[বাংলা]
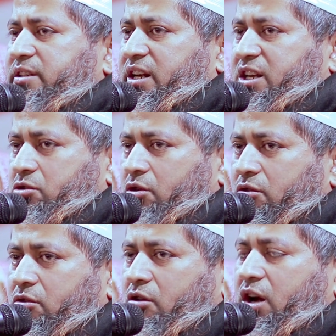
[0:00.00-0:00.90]
আমাদেরকে
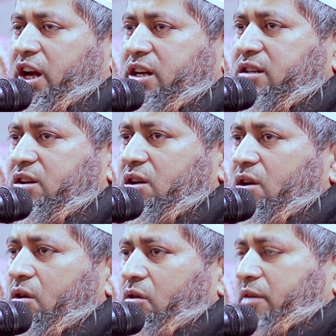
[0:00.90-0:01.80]
ধন্য করলেন
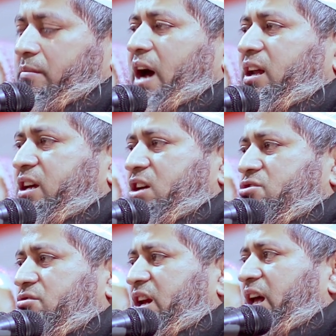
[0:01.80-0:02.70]
ওই মালিকের
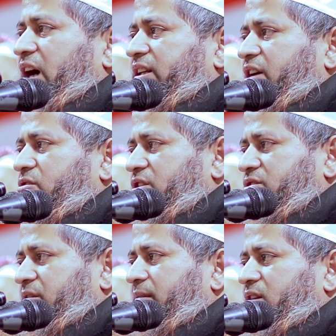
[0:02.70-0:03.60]
শুক্রিয়া আদায় করি
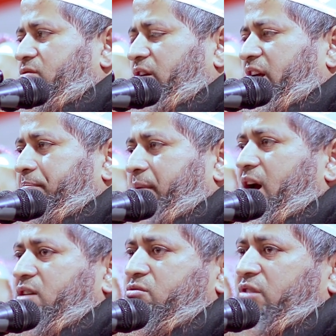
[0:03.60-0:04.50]
জবান খোলে
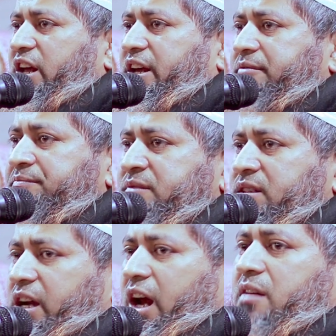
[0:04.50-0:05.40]
প্রাণ খোলে
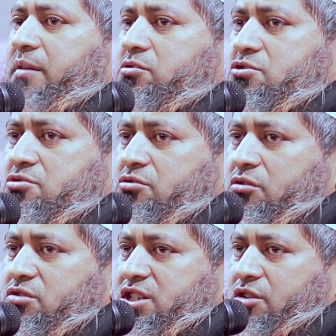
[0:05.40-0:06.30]
কালিমাতুর
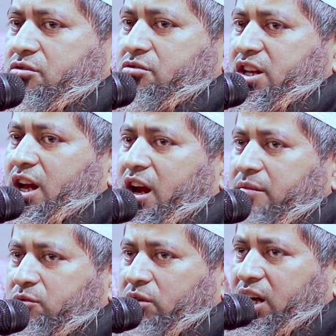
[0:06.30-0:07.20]
শুকুর উচ্চারণ করি
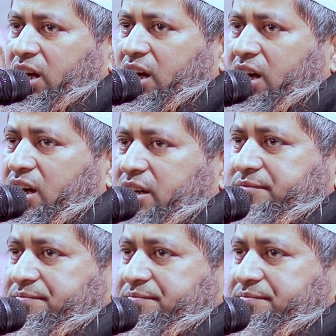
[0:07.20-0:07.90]
আলহামদুলিল্লাহ